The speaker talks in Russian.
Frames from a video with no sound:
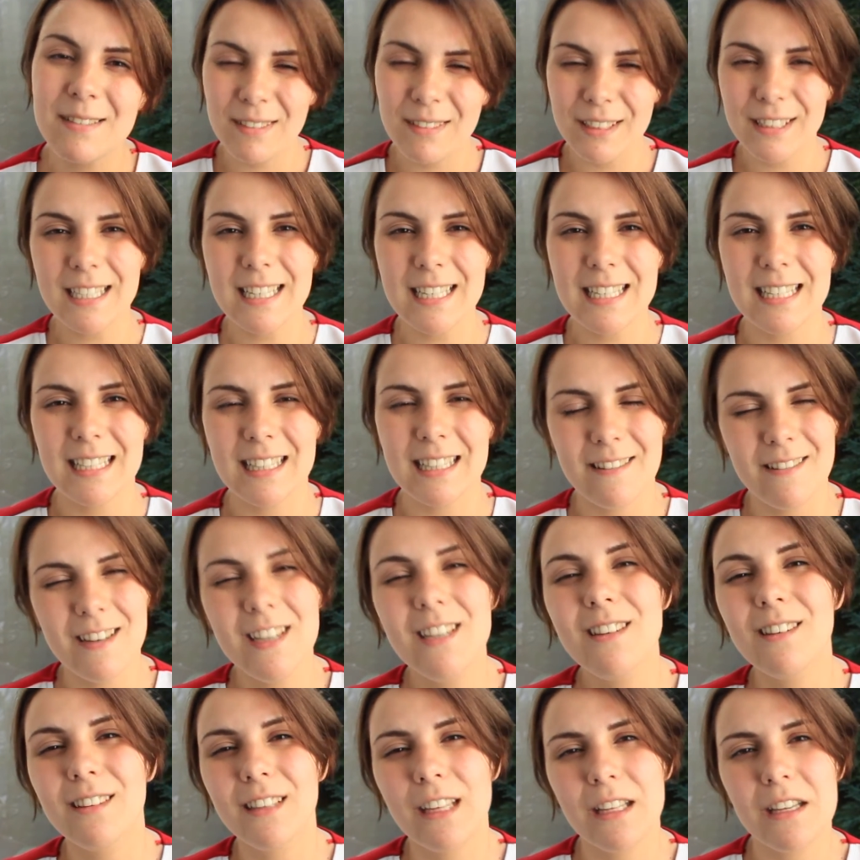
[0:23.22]
смотрите это
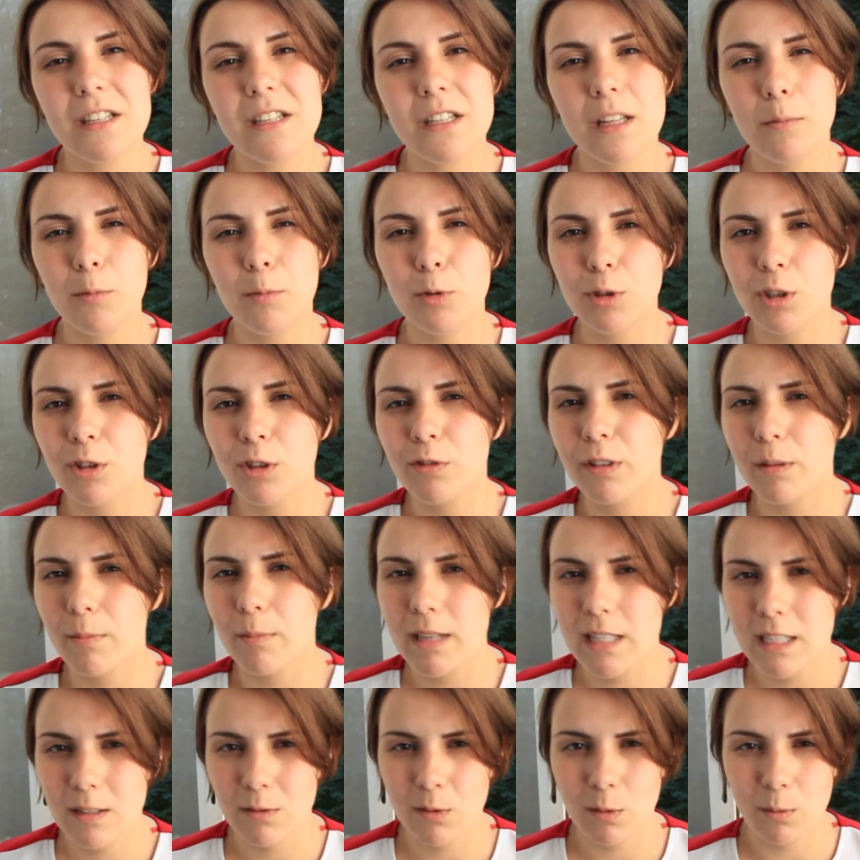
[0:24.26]
видео, надеюсь, оно будет
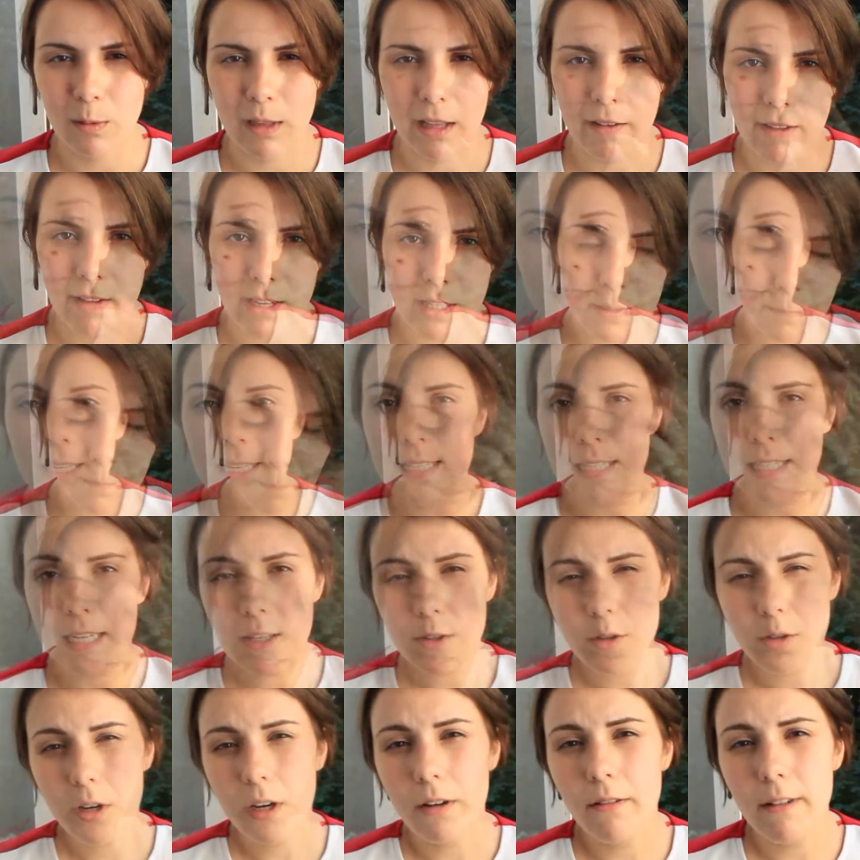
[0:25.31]
информативным для вас.
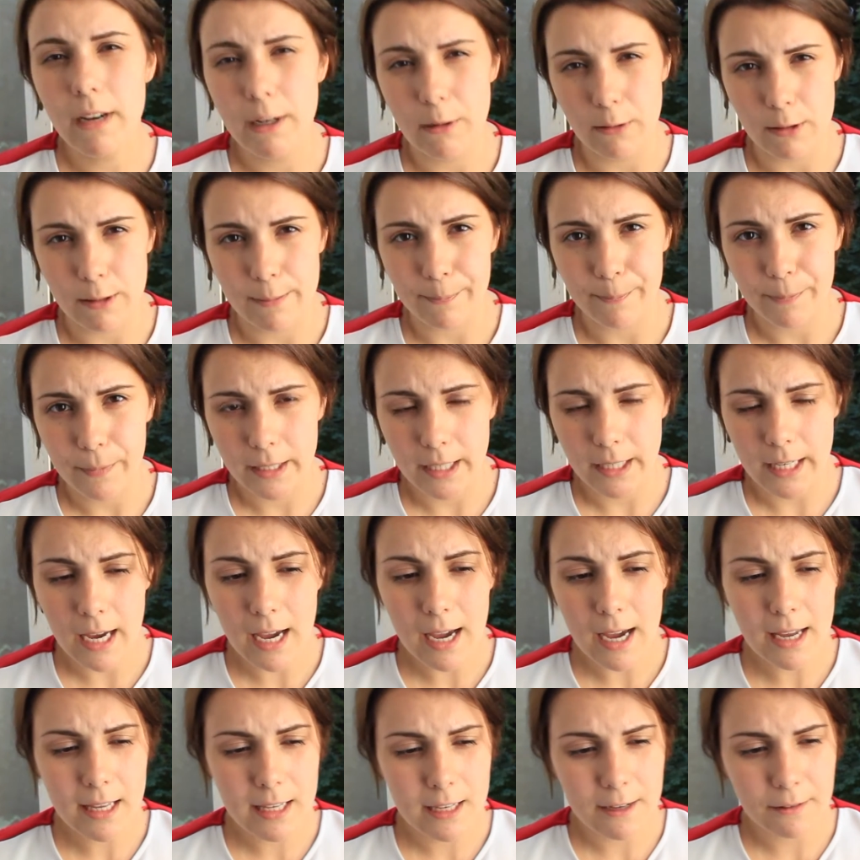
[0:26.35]
Сразу говорюсь,
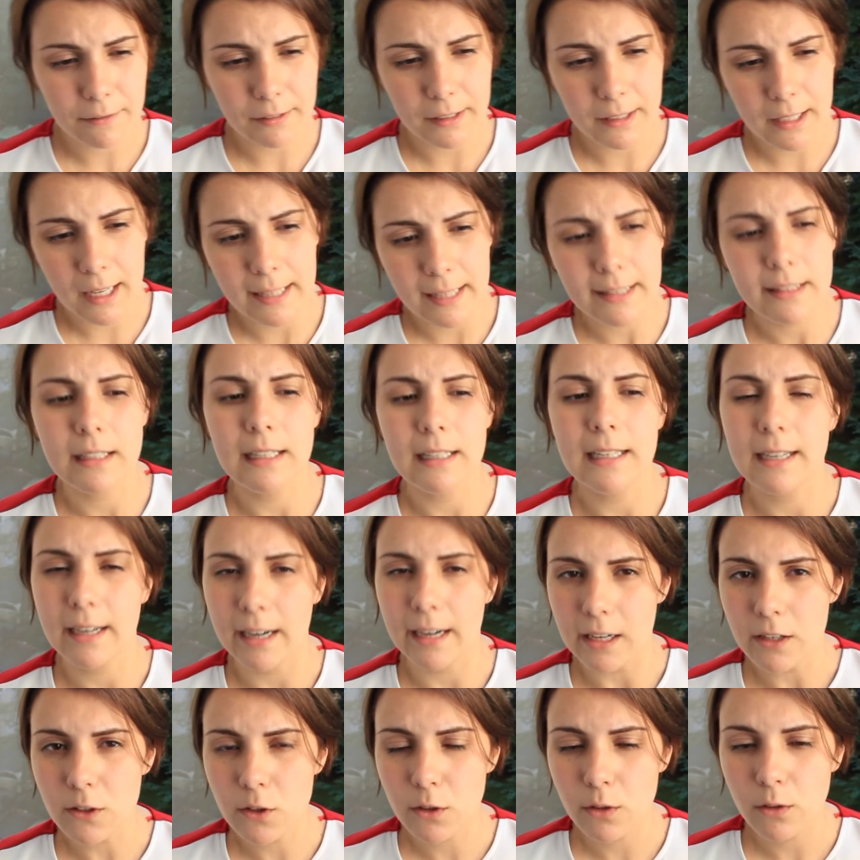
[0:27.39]
я не фанат
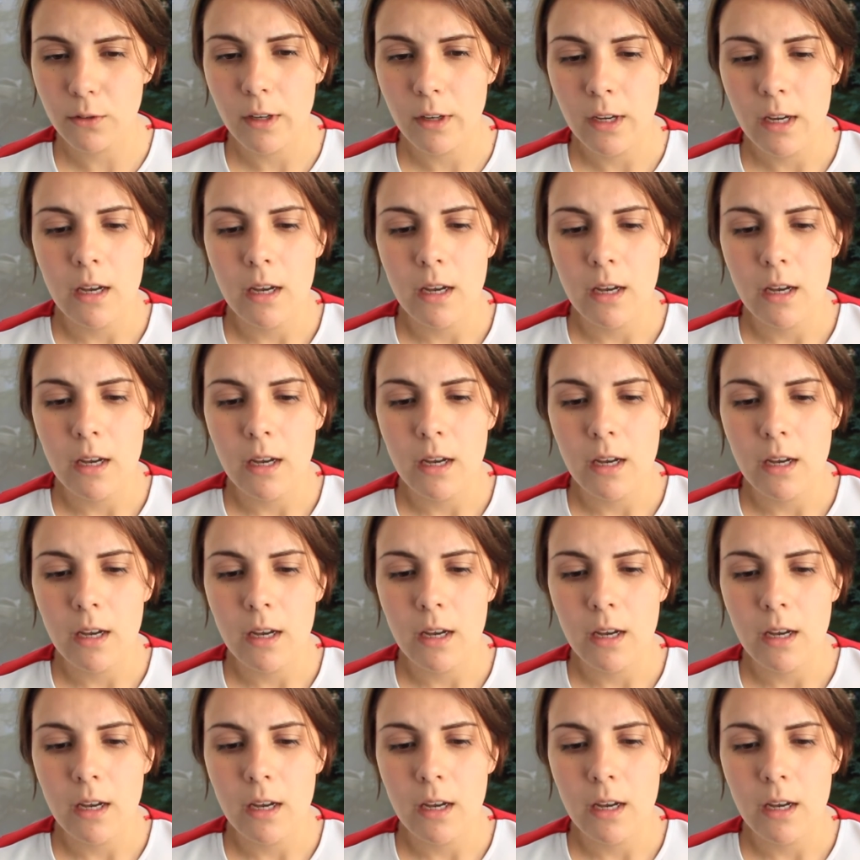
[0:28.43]
лекарств.